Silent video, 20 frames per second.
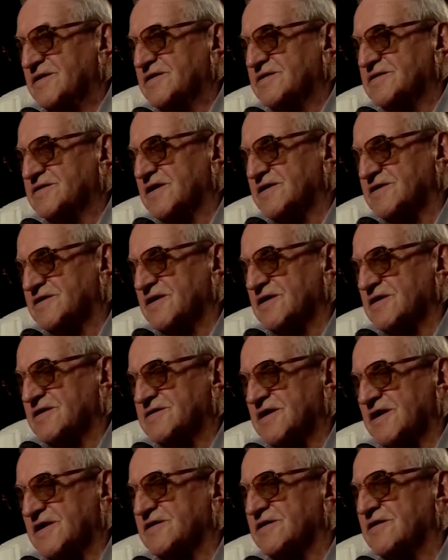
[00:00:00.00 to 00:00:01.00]
Szedł,
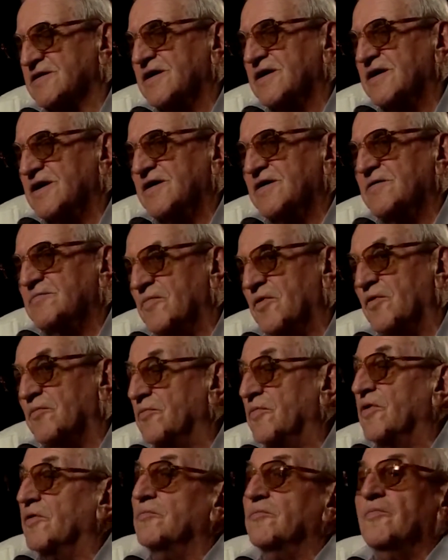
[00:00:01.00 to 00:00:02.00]
szedł bo,
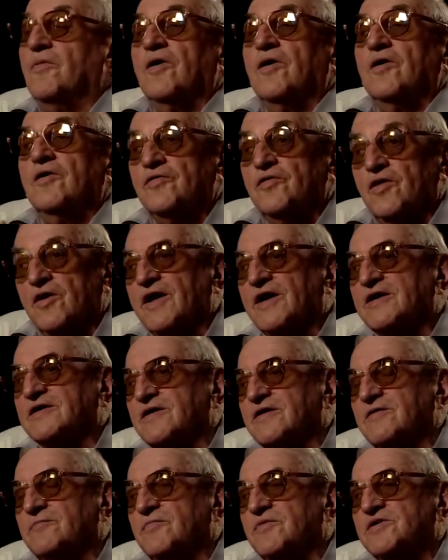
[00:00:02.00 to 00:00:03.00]
bo, bo do nas,
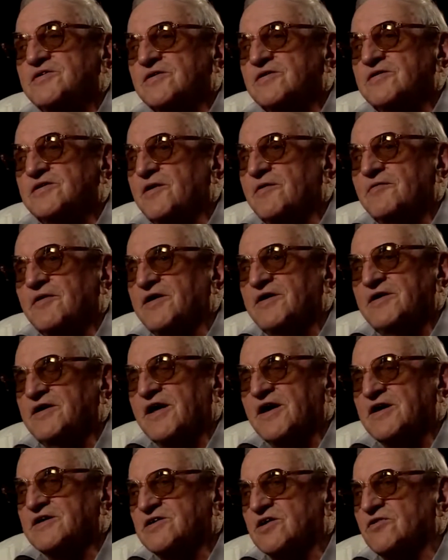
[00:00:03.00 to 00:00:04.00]
my się nie,
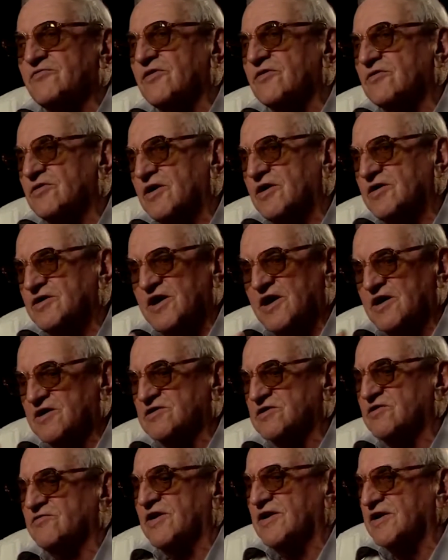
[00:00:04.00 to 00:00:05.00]
nie, aresztował, nie
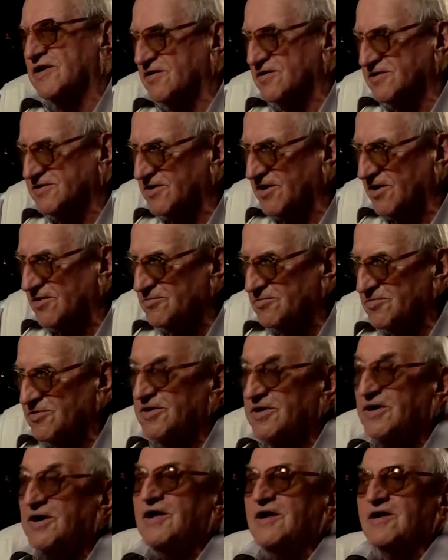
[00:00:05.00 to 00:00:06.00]
aresztowali go z domu,
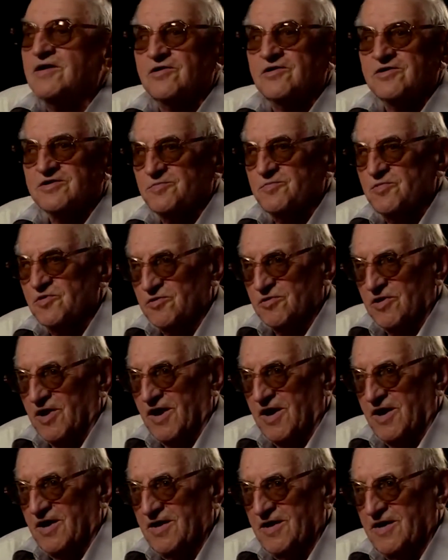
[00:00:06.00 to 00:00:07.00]
tylko z
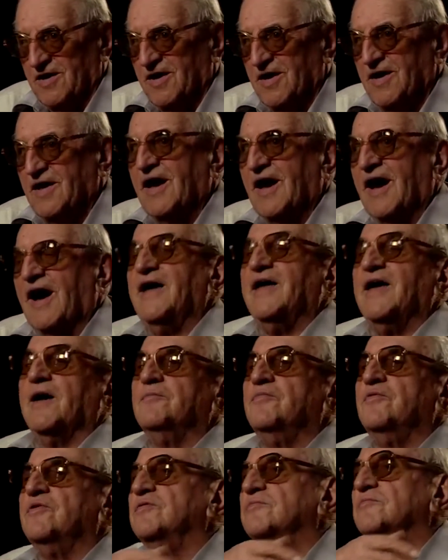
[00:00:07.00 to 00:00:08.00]
biura. A ja
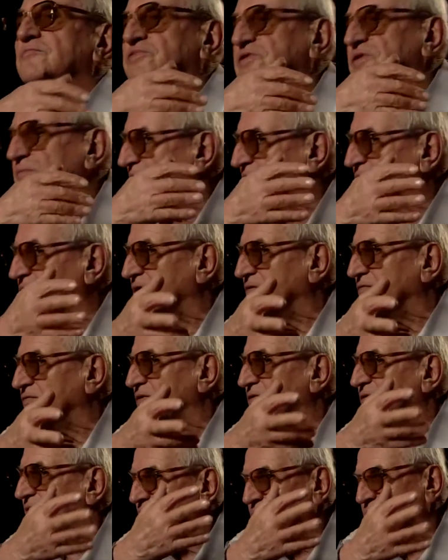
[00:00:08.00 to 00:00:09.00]
bym
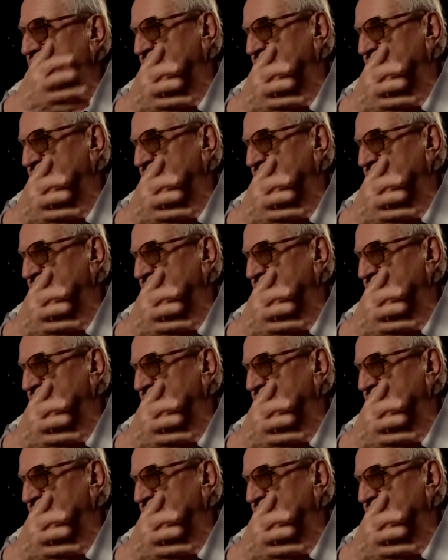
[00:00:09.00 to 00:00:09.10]
przypadkowo na